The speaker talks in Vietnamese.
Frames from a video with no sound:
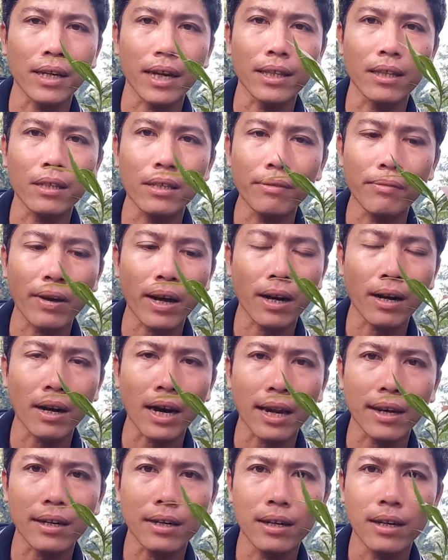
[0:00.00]
sẽ tưới phân
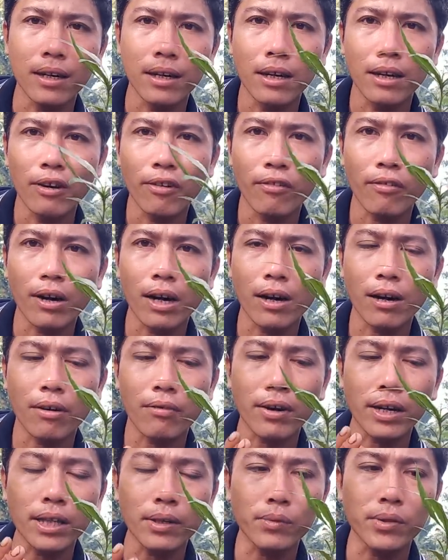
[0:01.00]
lạnh và
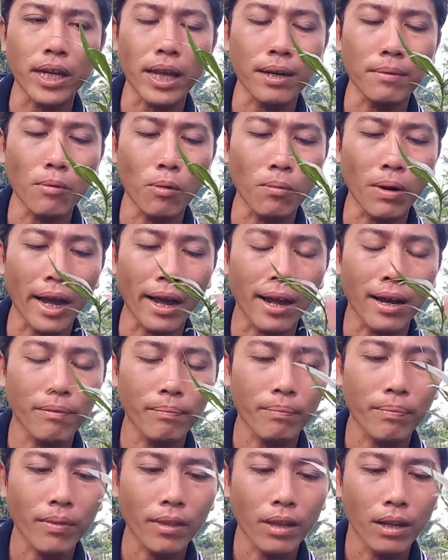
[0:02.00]
phân tiêu xanh một lần
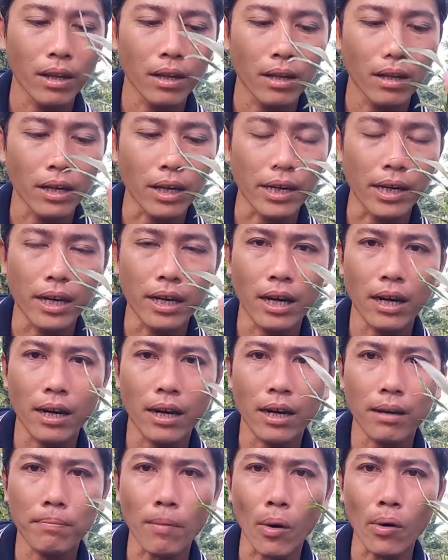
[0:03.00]
thì
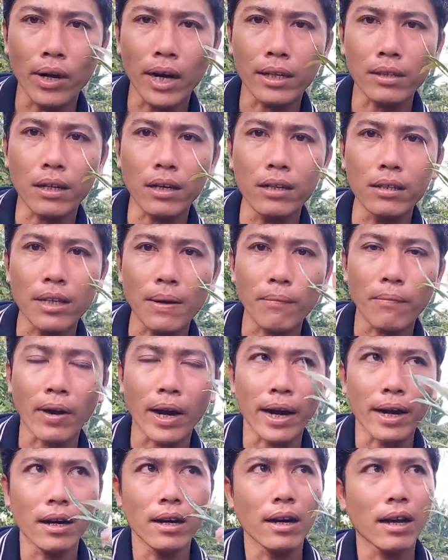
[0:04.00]
à, mỗi lần tưới tầm
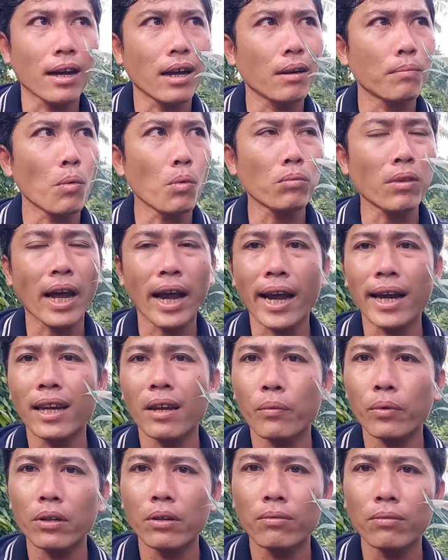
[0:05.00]
khoảng là một tháng
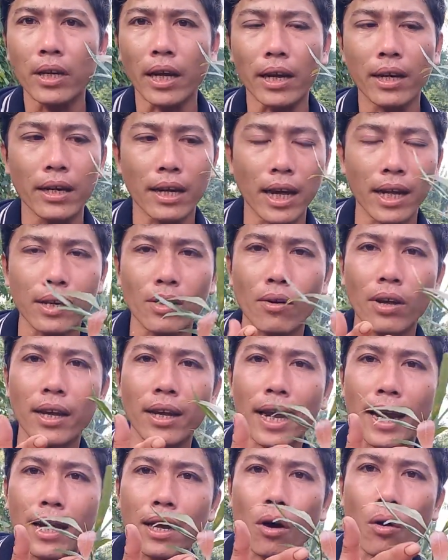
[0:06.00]
nha quý chú chị để cho cái
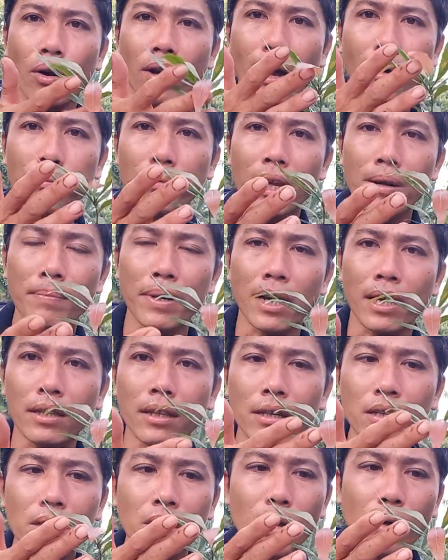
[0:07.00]
cây còi cọc đi mình không
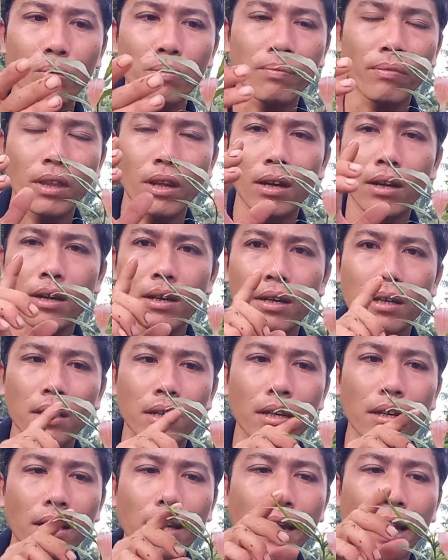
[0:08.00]
tưới vô
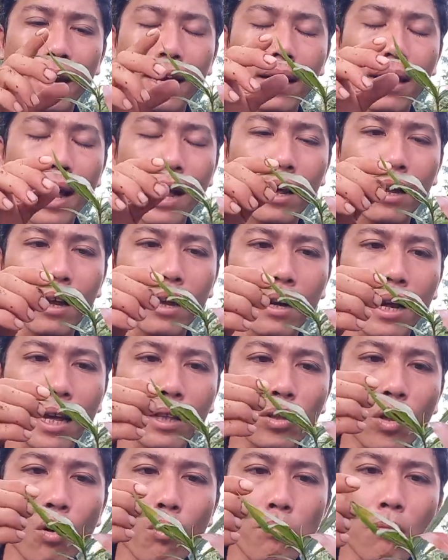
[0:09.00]
chứ cái cây đang à, đang
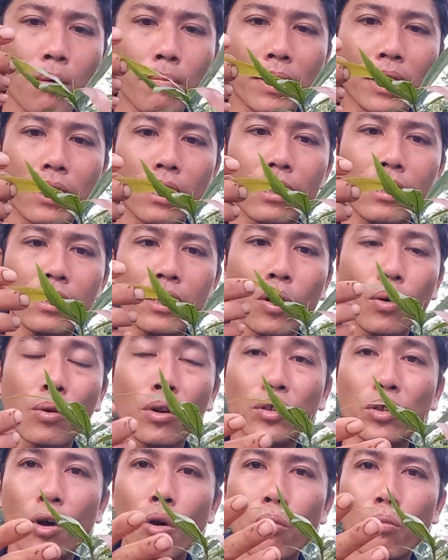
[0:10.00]
tốt mà mình tưới vô
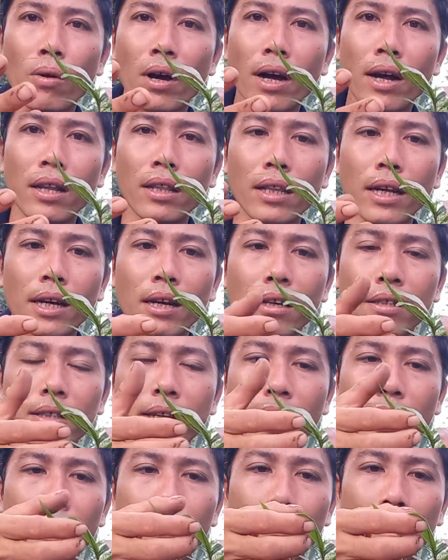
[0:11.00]
nó tốt quá thì nó
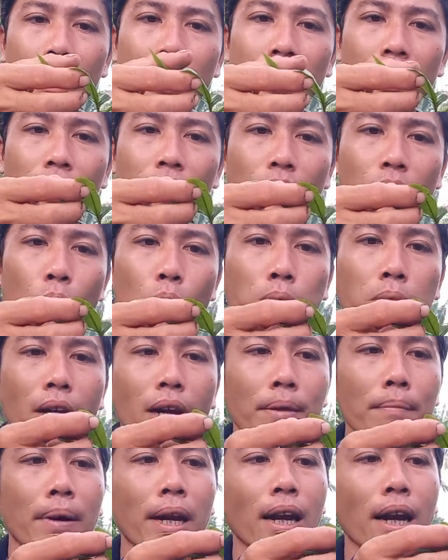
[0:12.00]
sẽ bị à, thung
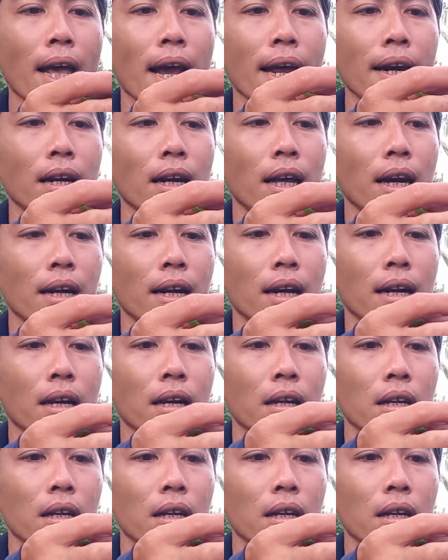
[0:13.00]
cái mấy cái lá này lại nè